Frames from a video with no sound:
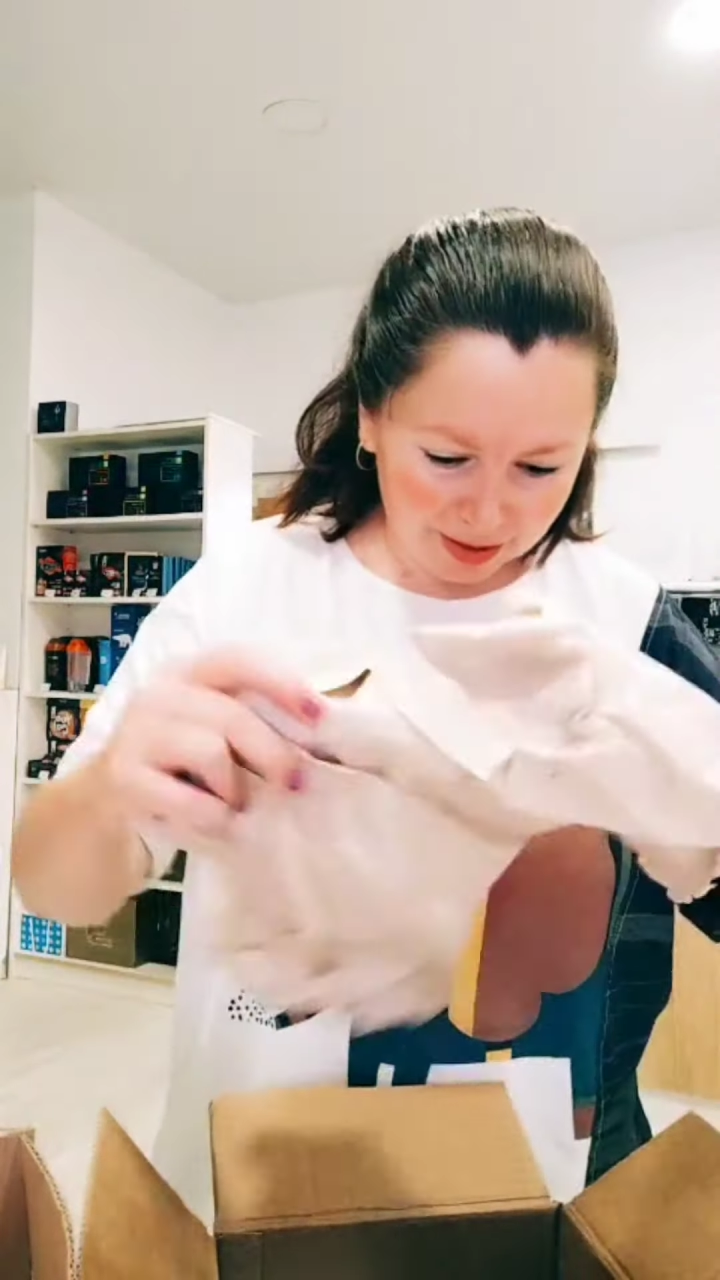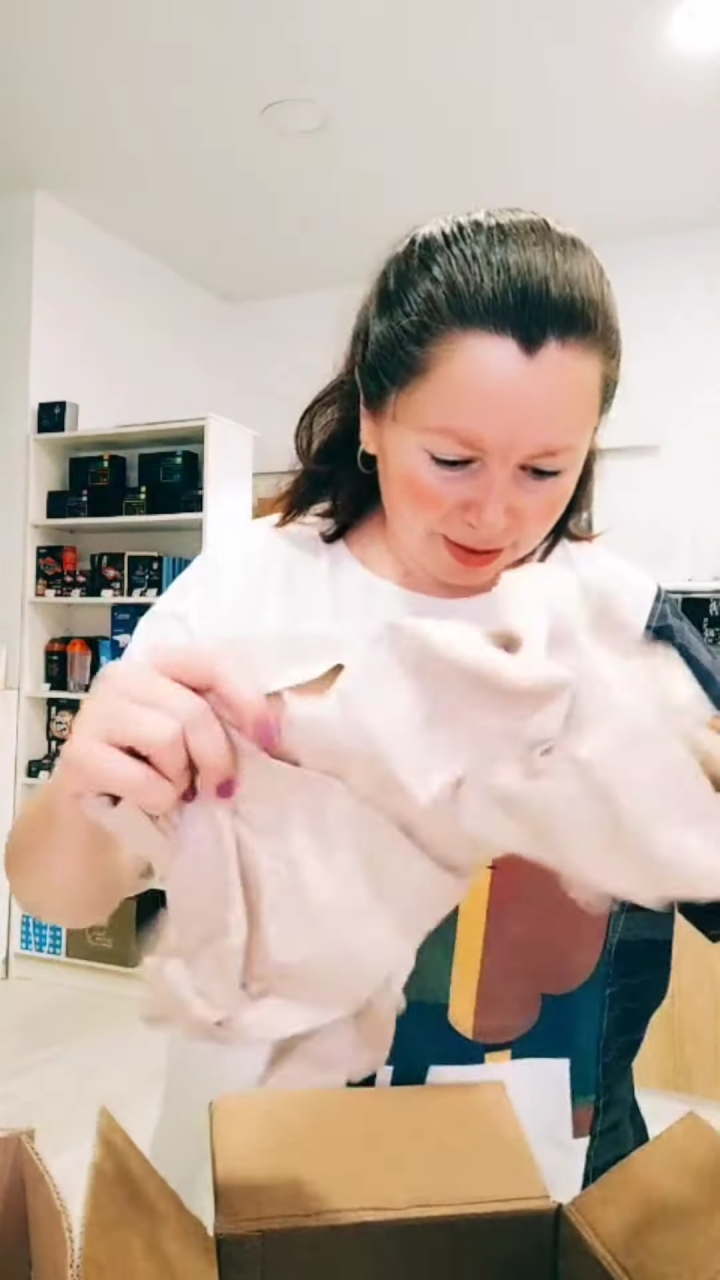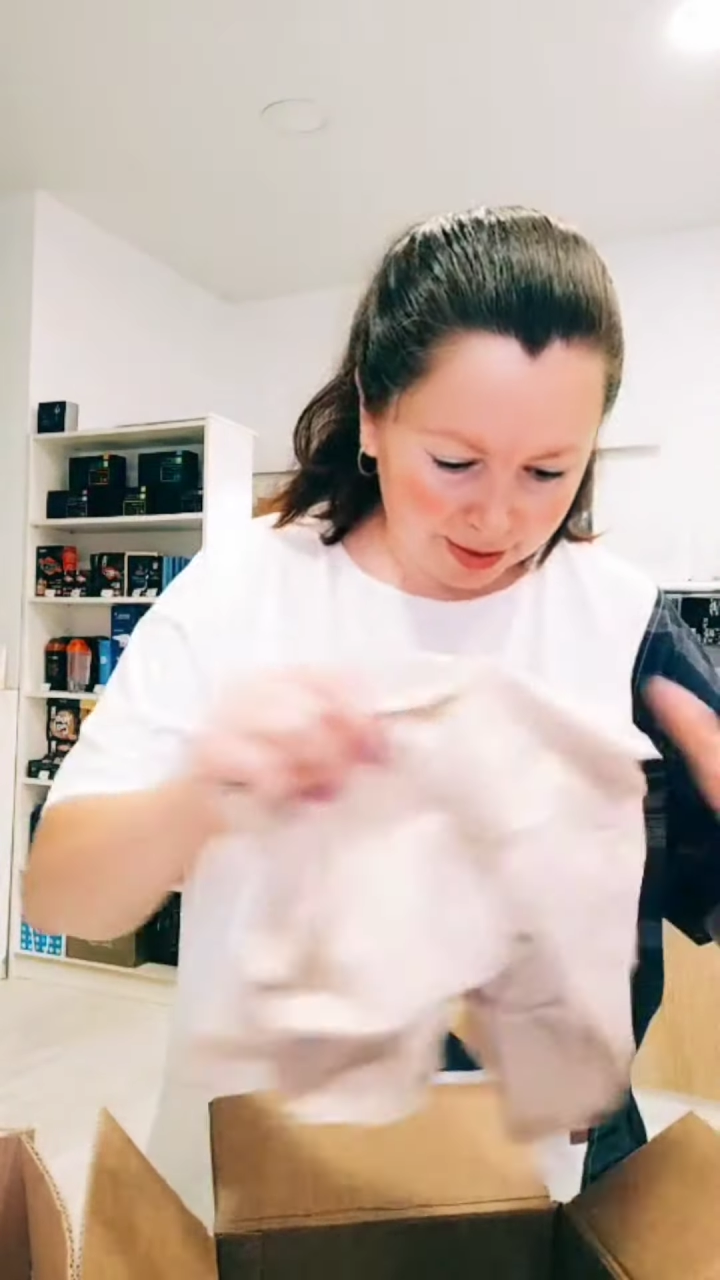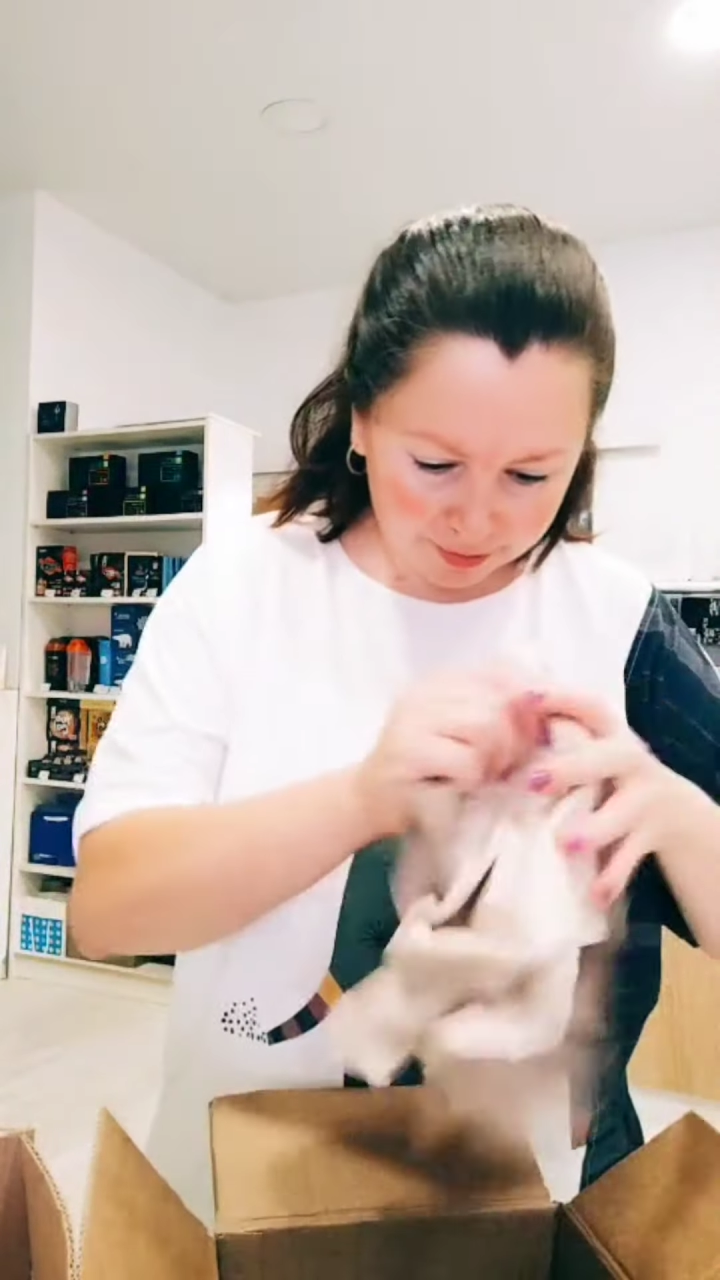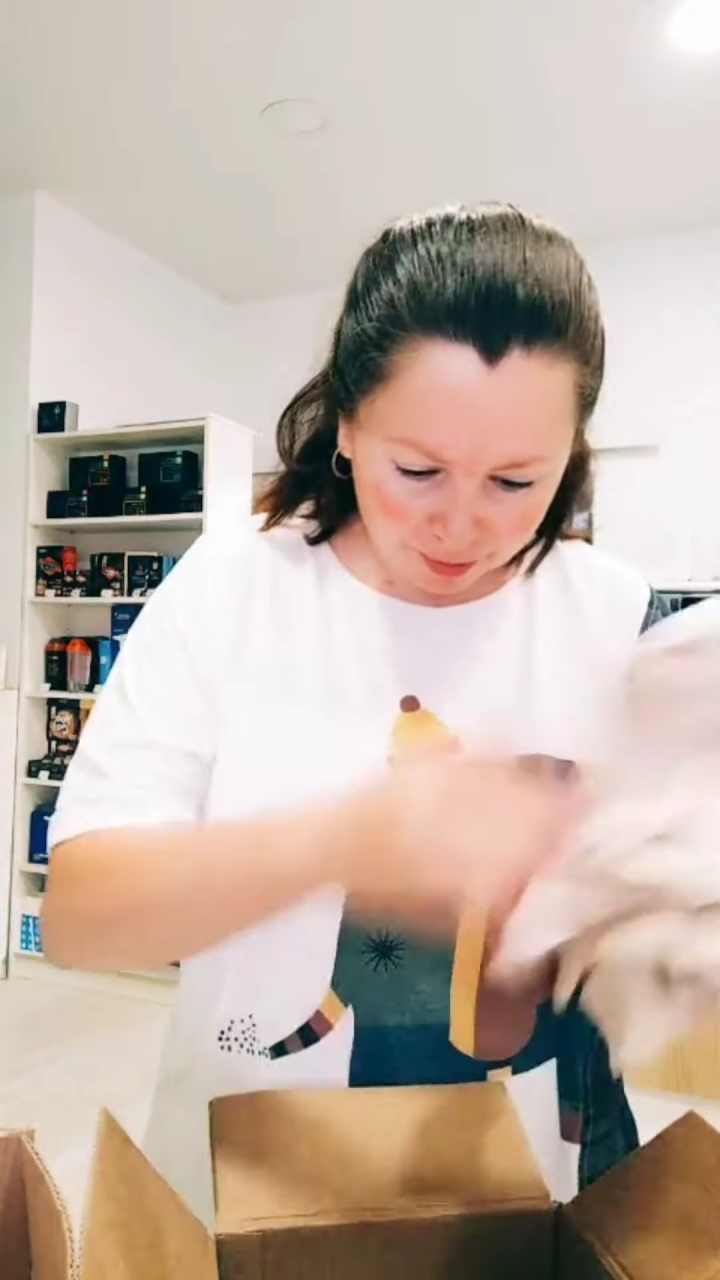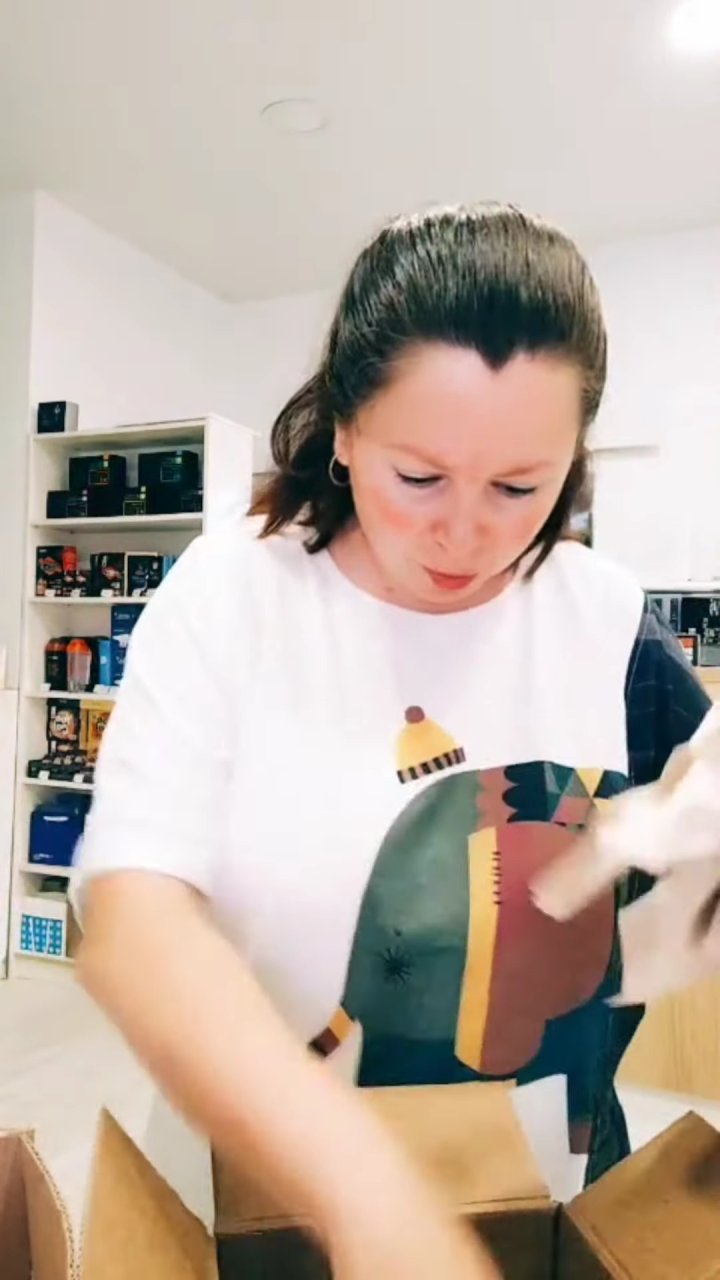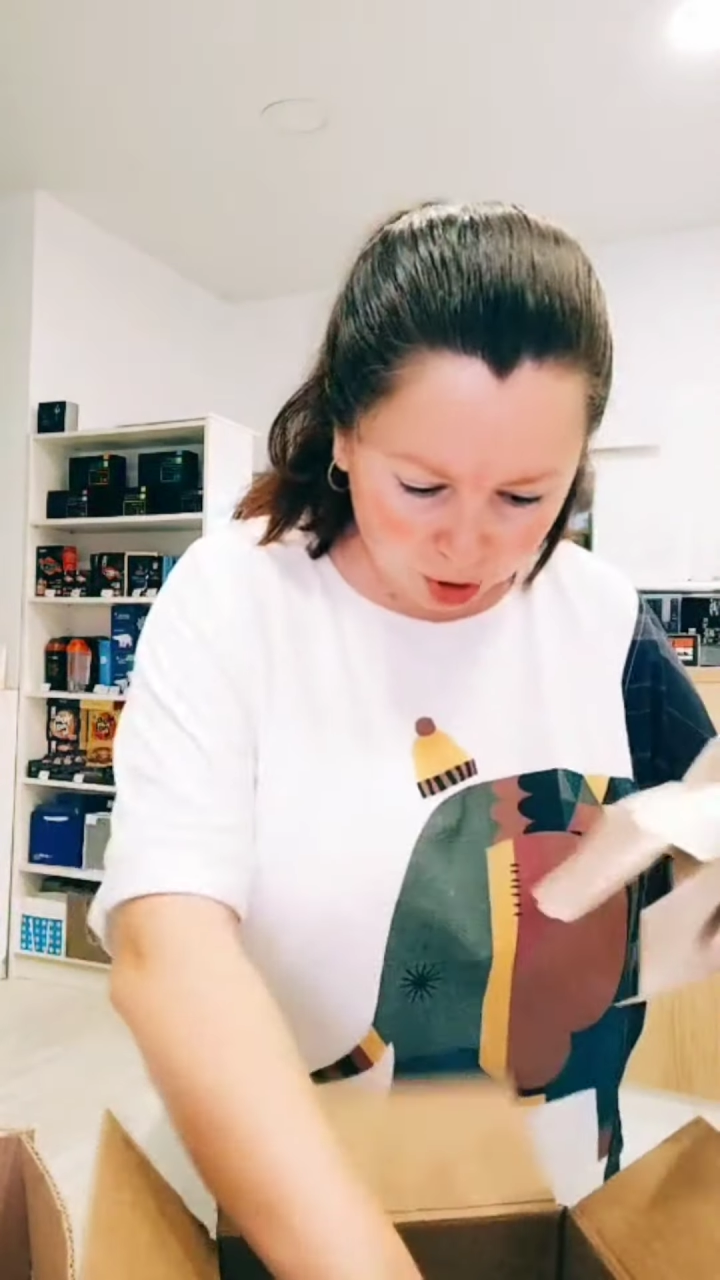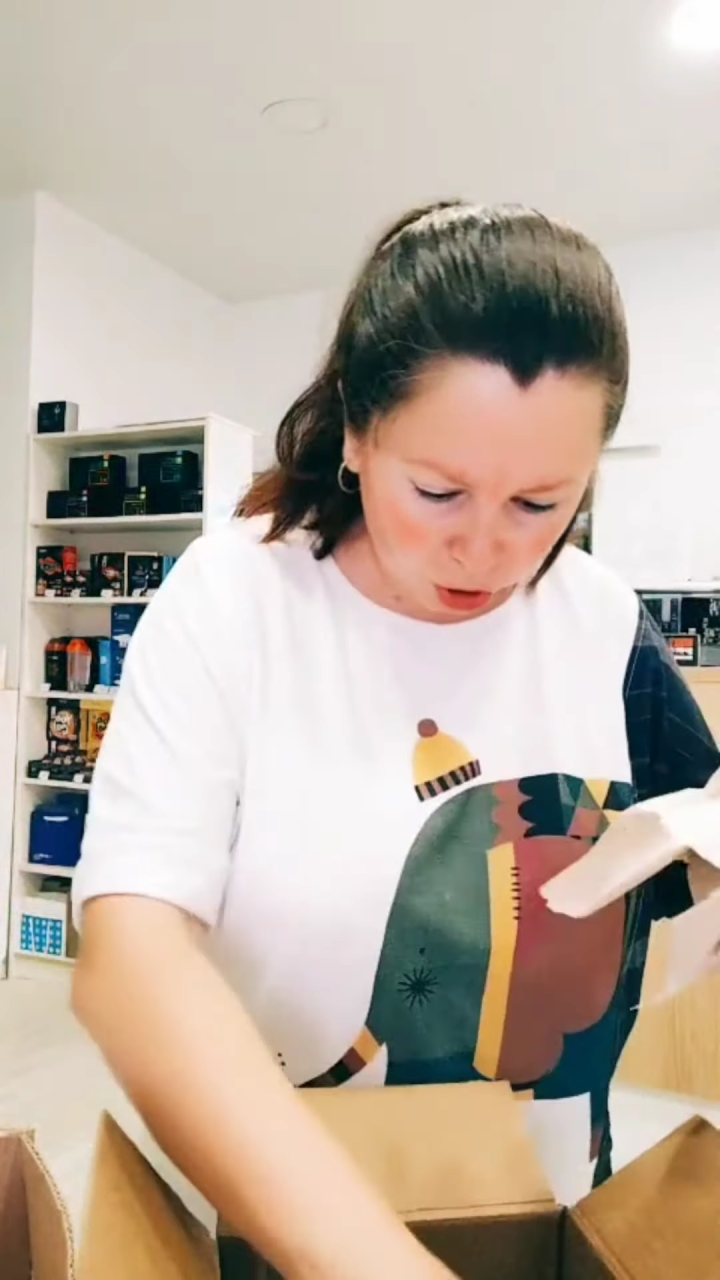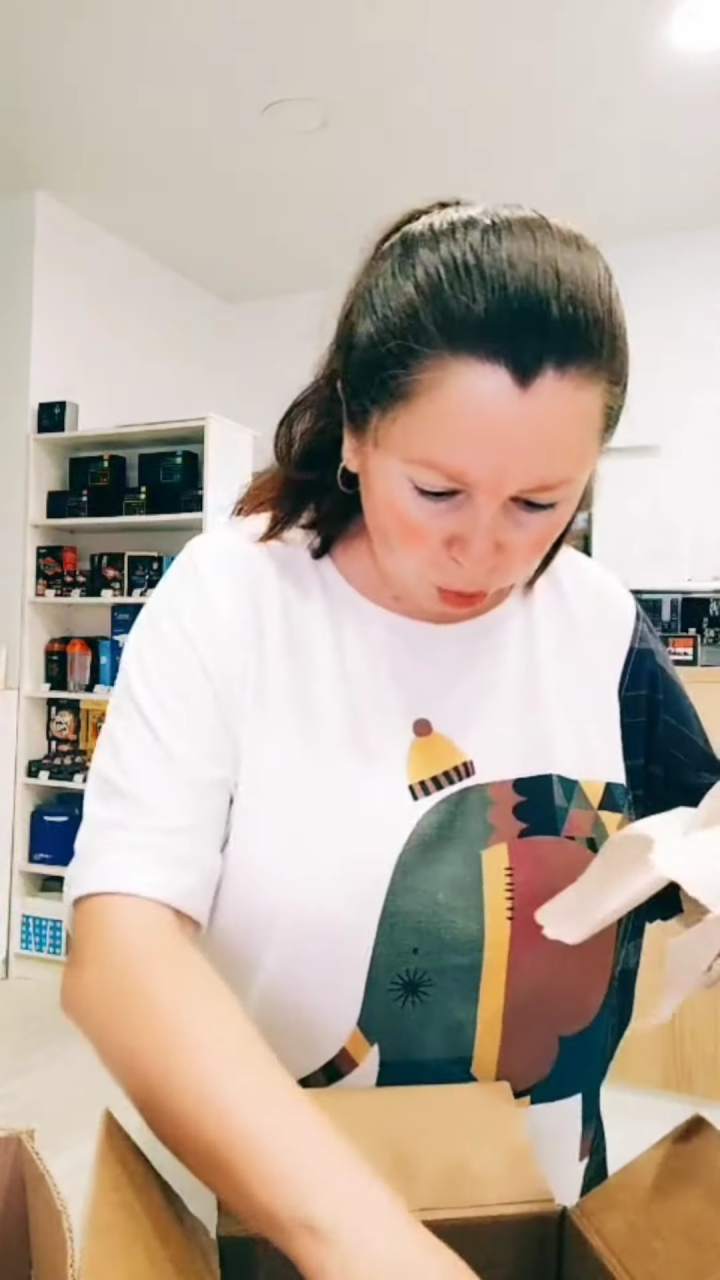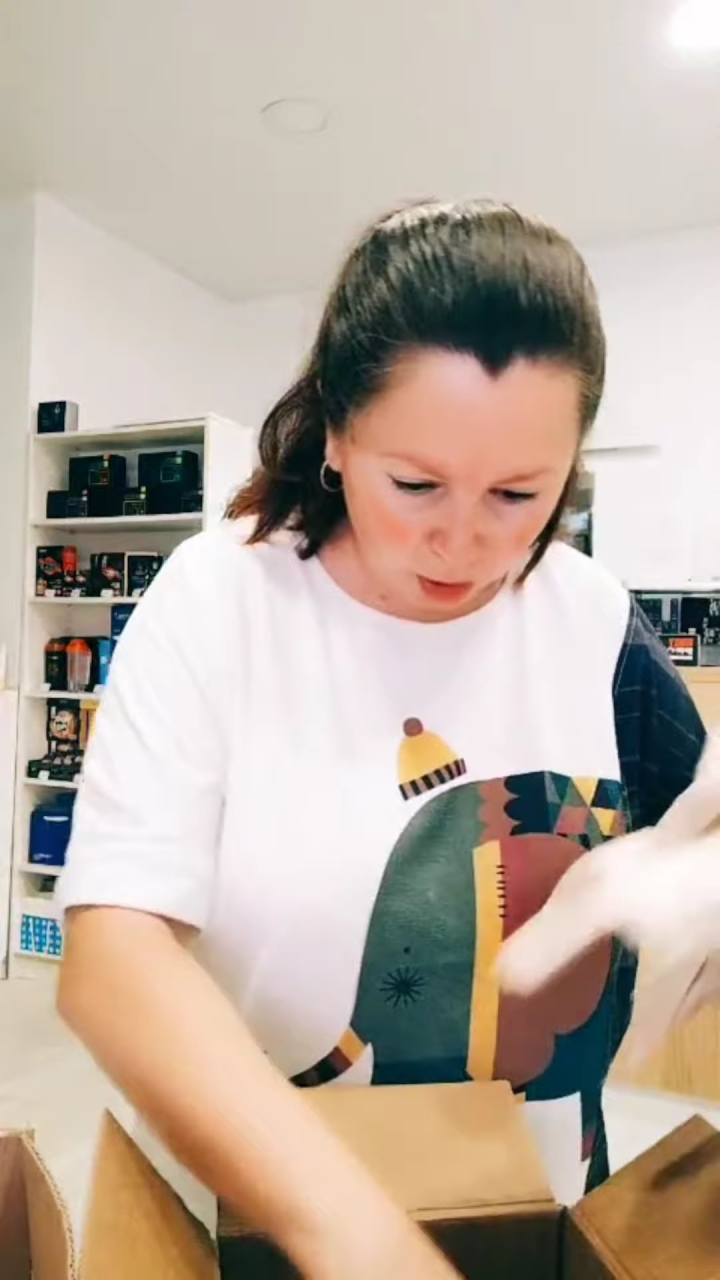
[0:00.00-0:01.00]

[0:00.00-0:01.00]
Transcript: Так, бумажечку